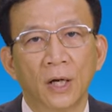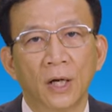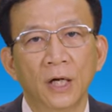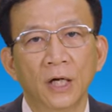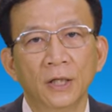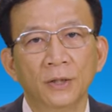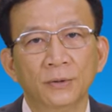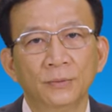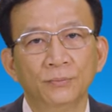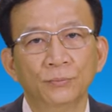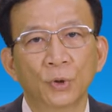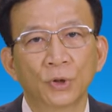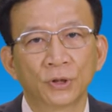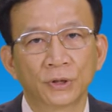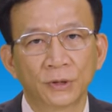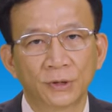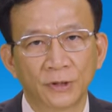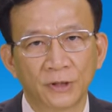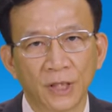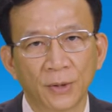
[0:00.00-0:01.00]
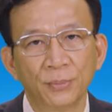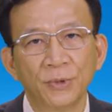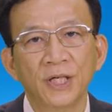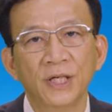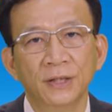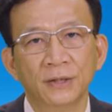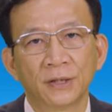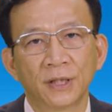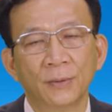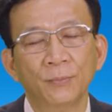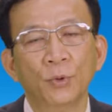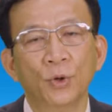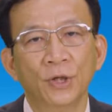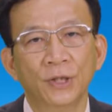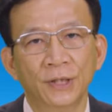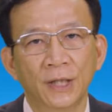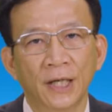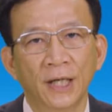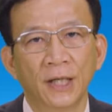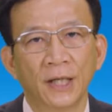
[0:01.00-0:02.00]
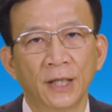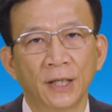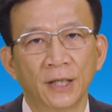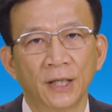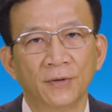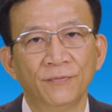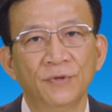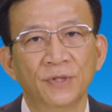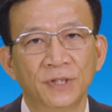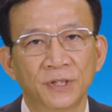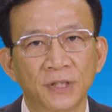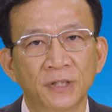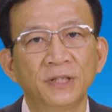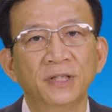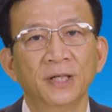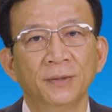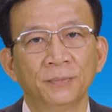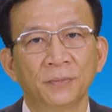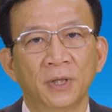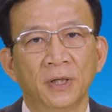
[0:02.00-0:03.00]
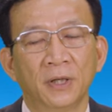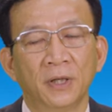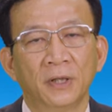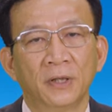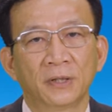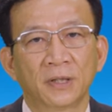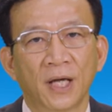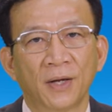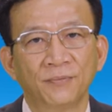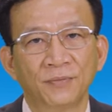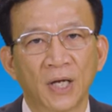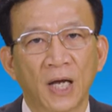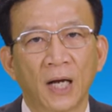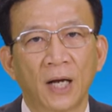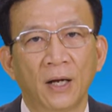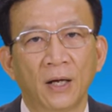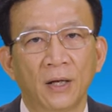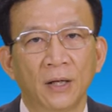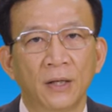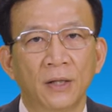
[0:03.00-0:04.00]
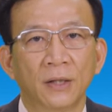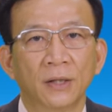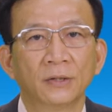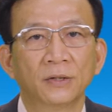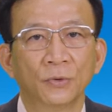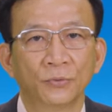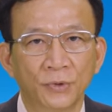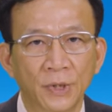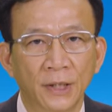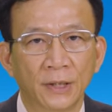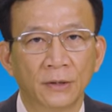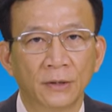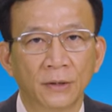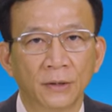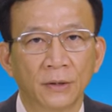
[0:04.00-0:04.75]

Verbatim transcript: Hơn 100.000 cán bộ y tế đã phải trực tiếp tham gia chống dịch